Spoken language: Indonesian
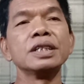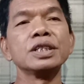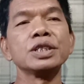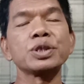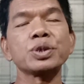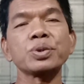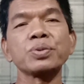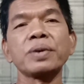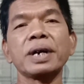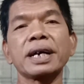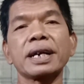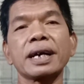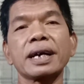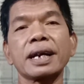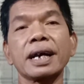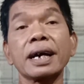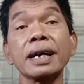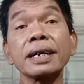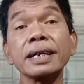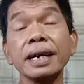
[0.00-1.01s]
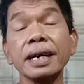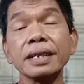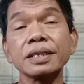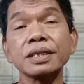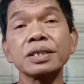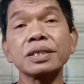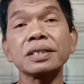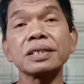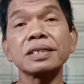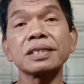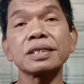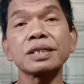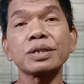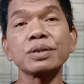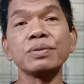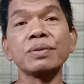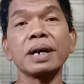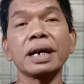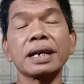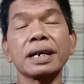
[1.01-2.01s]
suara rakyat,
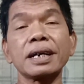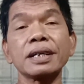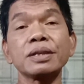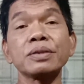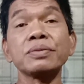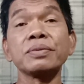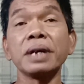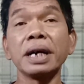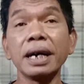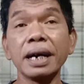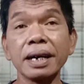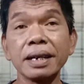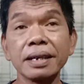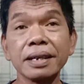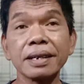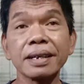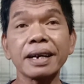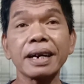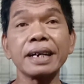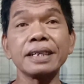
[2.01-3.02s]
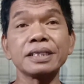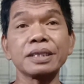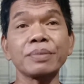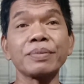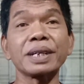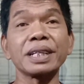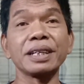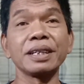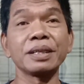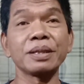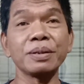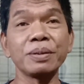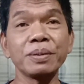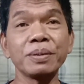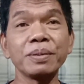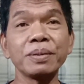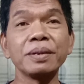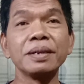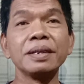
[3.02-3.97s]
suara Tuhan, kan seperti itu.